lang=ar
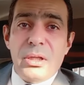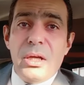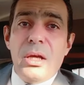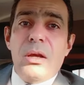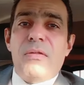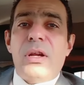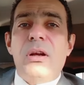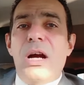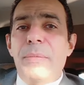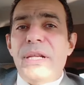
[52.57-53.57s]

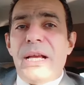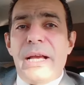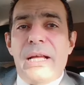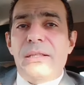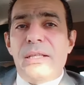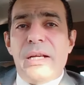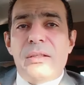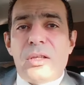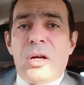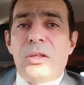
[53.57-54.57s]
فرجاء من اي حد داخل
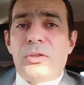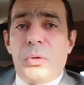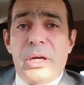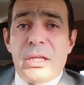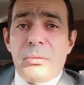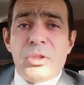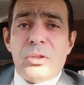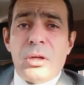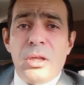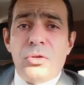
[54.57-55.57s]
تقاطع وخارج من
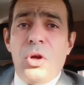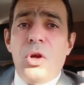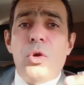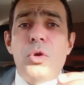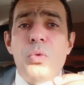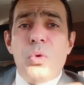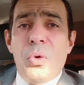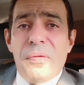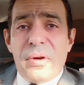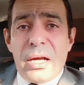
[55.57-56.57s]
تقاطع
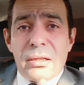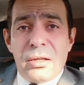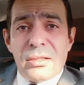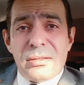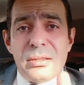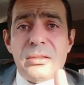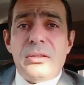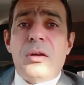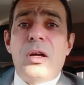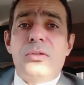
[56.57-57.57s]
الوقوف على راس
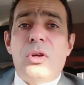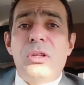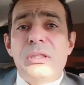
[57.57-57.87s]
التقاطع